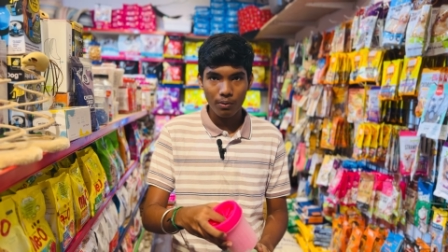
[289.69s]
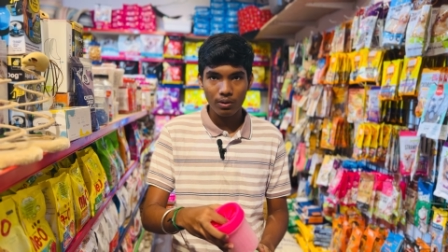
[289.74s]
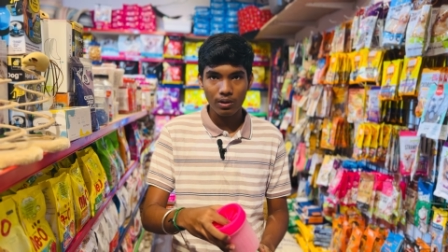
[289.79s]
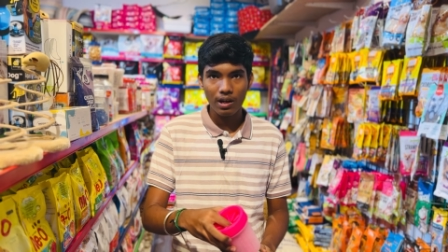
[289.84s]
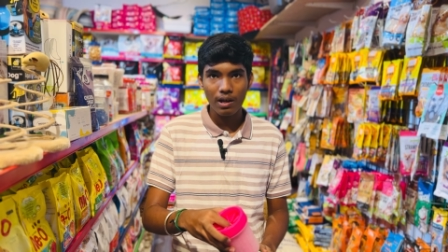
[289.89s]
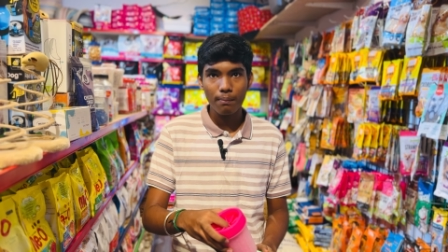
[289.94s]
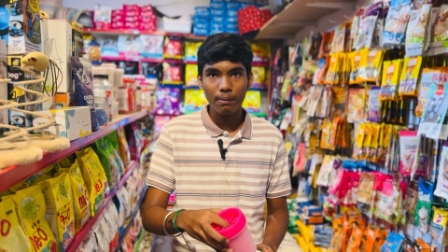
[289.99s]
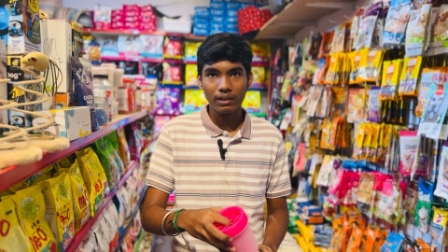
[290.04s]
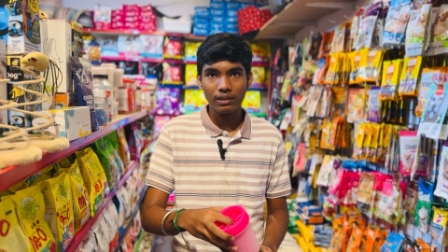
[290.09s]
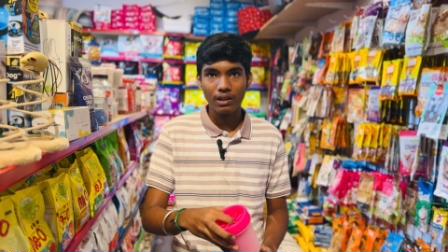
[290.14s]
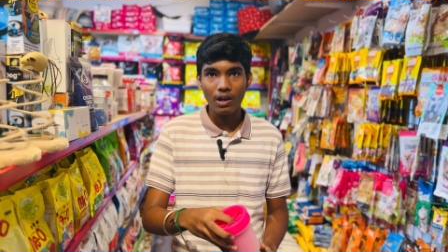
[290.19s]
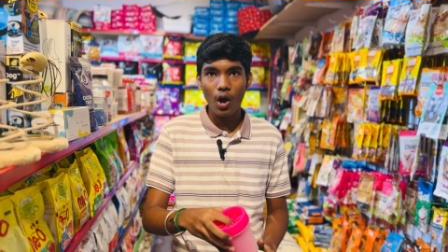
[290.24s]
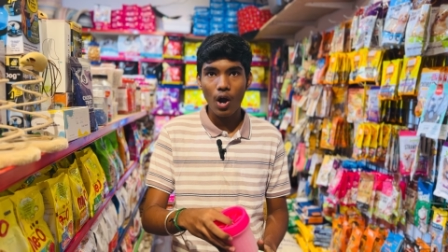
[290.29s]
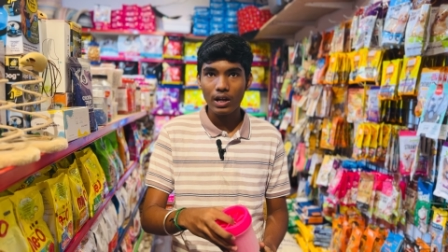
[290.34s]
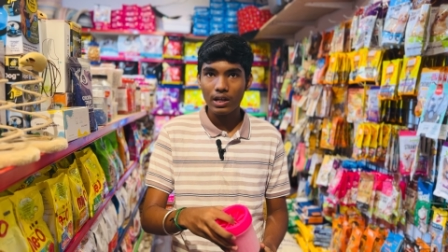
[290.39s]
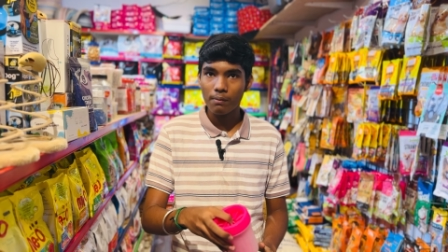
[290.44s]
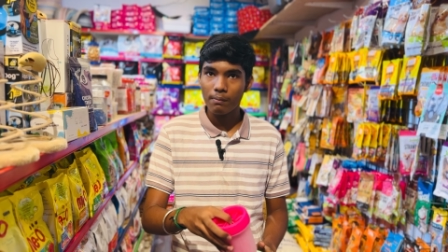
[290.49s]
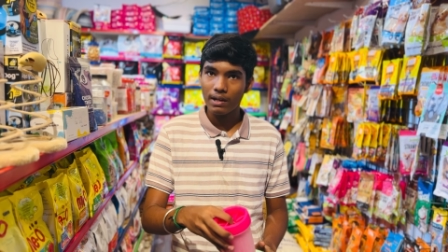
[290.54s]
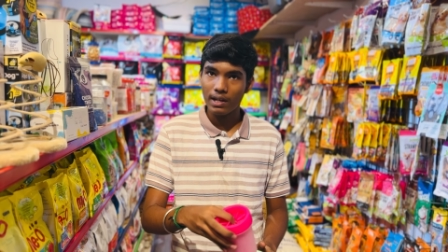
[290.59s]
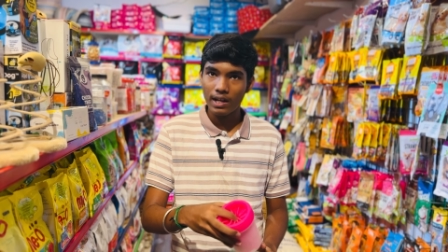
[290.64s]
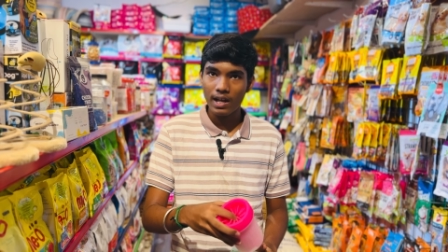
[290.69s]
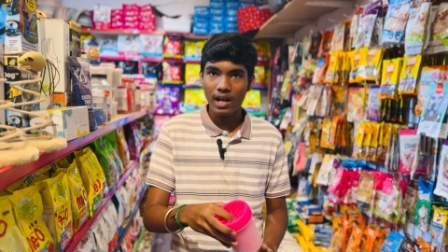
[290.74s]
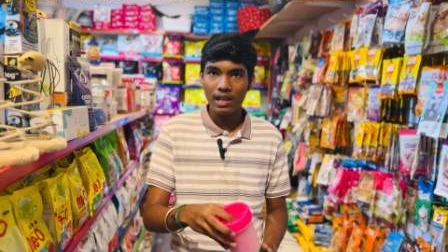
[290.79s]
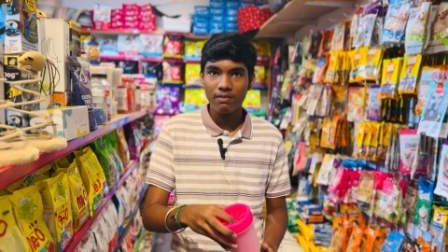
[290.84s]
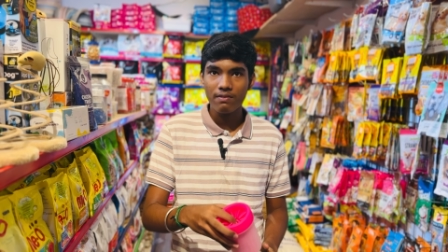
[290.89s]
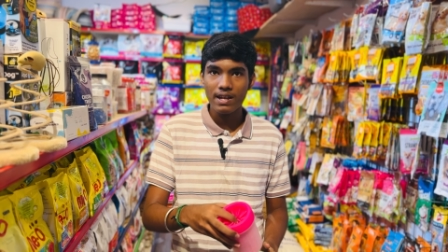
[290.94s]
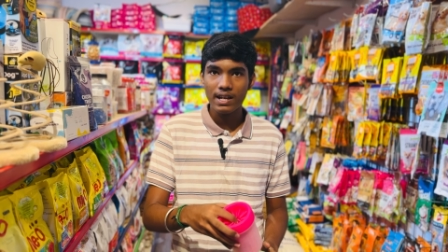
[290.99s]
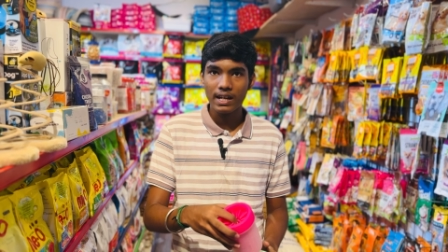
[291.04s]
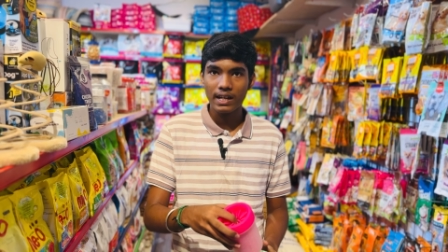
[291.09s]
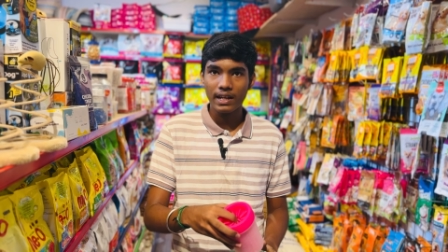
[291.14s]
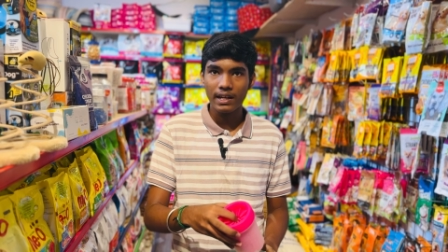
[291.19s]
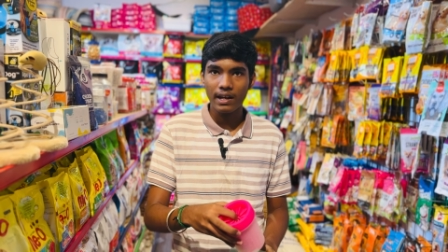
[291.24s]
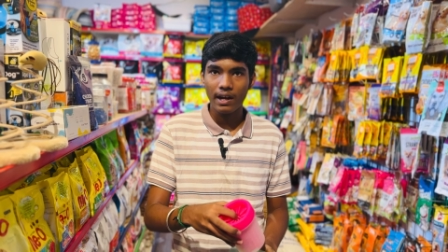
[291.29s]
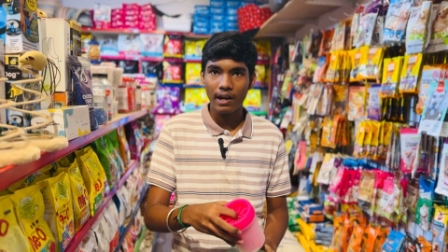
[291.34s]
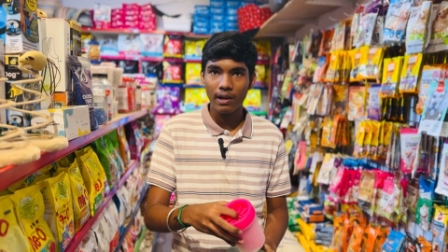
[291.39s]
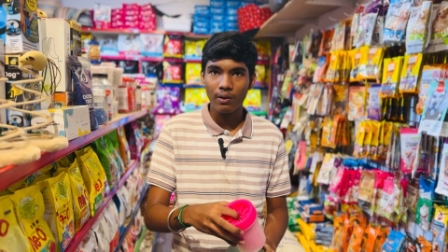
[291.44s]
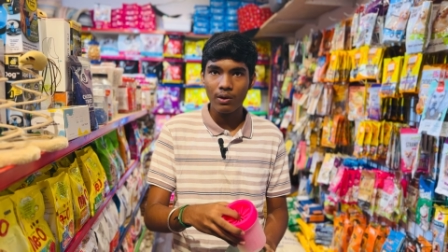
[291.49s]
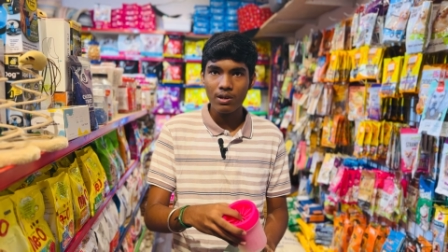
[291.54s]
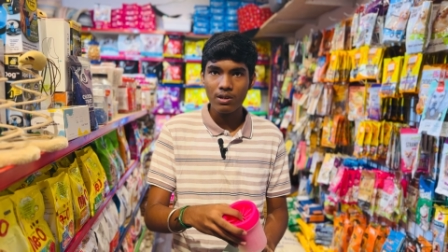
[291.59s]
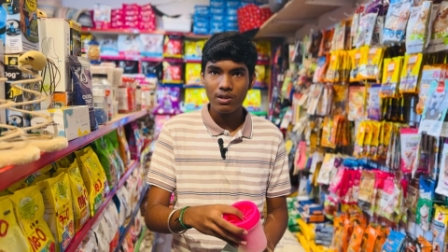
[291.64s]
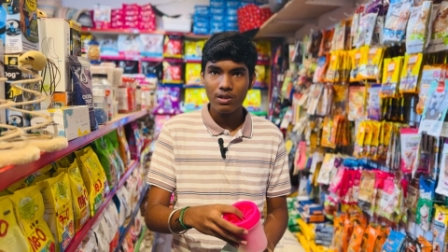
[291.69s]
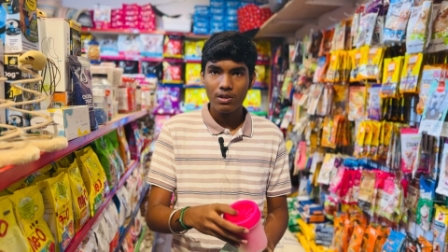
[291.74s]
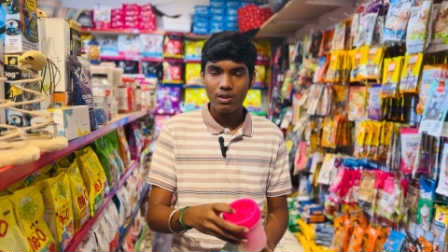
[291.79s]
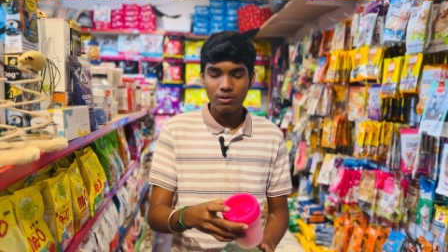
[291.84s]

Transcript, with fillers: போட்டோம்னா பார்த்தோன்னா ஆட்டோமேட்டிக்காக அதுவே க்ளீன் ஆயிடும்